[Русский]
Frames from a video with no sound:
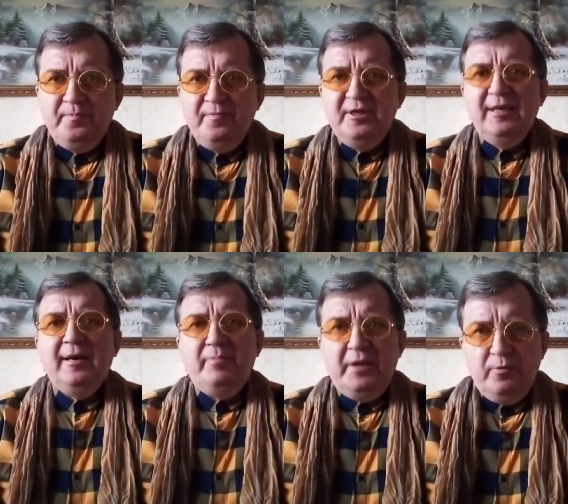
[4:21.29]
в
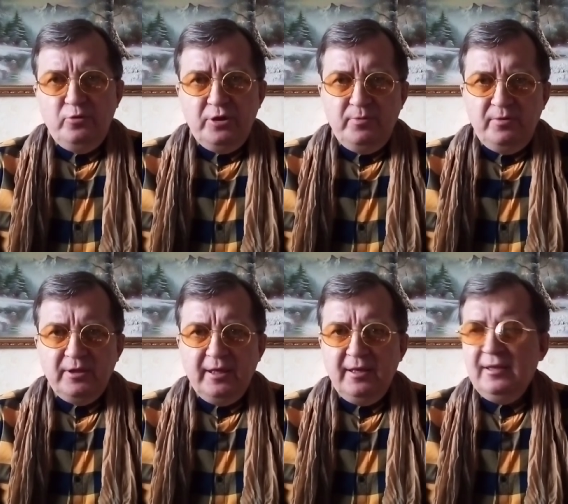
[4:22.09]
декабре уже будут
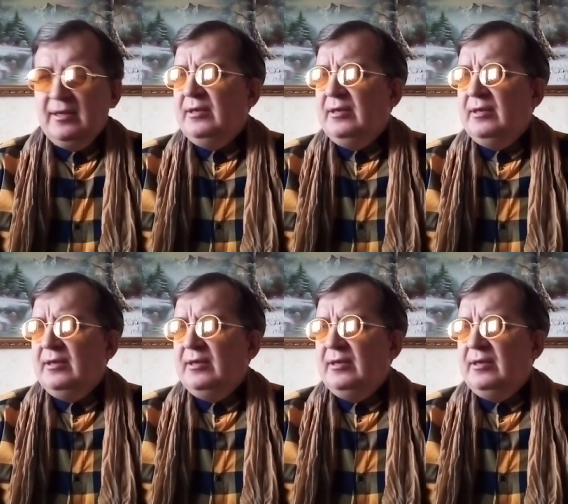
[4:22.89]
какие-то